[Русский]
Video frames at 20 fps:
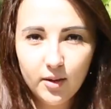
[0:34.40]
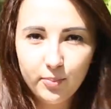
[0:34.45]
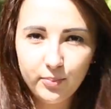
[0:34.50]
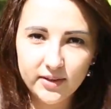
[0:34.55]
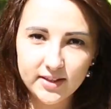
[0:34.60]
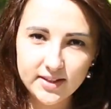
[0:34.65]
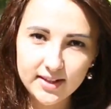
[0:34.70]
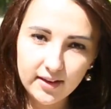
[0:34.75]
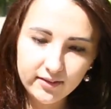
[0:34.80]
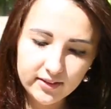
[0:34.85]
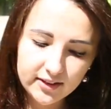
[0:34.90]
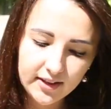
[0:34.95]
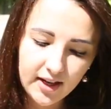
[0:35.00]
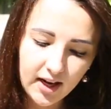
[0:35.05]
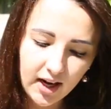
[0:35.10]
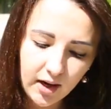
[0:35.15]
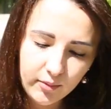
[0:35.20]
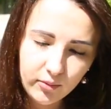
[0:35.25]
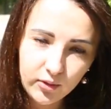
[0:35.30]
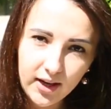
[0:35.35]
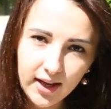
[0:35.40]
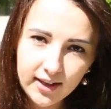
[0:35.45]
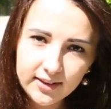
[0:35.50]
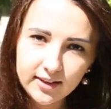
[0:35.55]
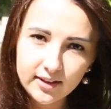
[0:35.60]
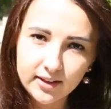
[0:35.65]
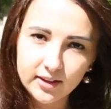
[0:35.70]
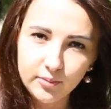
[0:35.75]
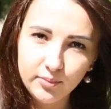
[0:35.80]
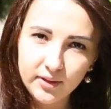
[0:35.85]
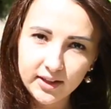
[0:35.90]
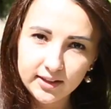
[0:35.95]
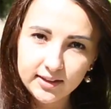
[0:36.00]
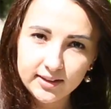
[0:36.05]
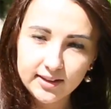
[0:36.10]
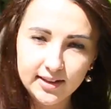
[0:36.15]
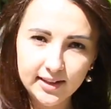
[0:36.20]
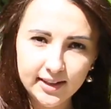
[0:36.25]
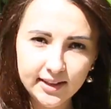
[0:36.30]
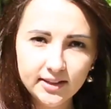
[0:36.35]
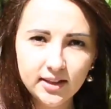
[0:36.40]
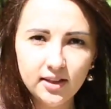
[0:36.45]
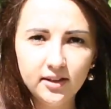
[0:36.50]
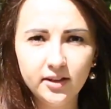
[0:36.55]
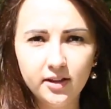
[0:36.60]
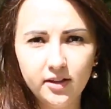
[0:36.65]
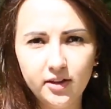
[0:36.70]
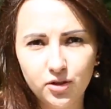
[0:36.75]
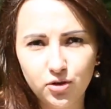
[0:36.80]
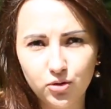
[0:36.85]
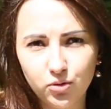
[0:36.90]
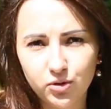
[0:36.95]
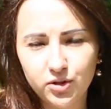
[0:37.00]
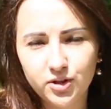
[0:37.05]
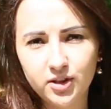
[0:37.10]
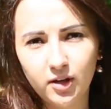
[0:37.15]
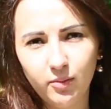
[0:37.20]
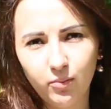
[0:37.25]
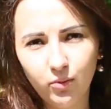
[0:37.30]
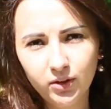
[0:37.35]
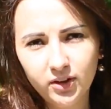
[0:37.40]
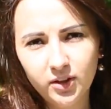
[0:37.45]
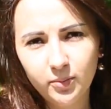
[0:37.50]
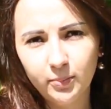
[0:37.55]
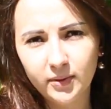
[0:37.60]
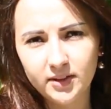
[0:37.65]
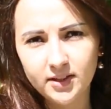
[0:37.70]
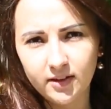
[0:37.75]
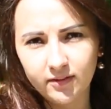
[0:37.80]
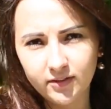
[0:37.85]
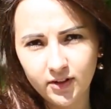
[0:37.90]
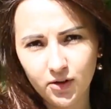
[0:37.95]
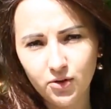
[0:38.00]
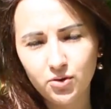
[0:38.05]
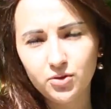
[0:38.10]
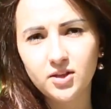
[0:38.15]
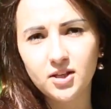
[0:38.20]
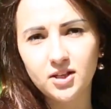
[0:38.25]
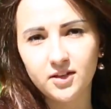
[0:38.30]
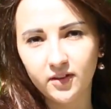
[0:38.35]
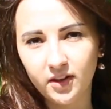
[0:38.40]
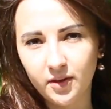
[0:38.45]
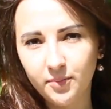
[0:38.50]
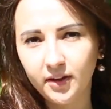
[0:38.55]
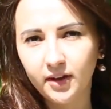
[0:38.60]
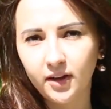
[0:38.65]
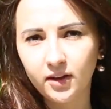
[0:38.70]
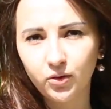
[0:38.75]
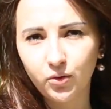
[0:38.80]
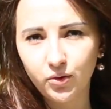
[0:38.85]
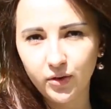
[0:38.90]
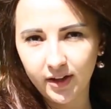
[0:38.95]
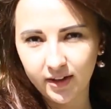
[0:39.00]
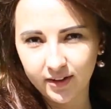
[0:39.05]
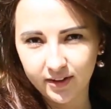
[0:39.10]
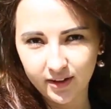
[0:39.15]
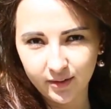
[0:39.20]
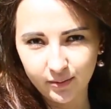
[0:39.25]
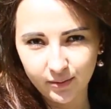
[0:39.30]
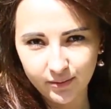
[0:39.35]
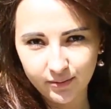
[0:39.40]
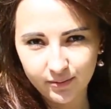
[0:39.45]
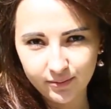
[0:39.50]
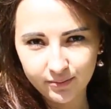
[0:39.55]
Представленный аккумулятор имеет длительный ресурс работы по сравнению со своими конкурентами.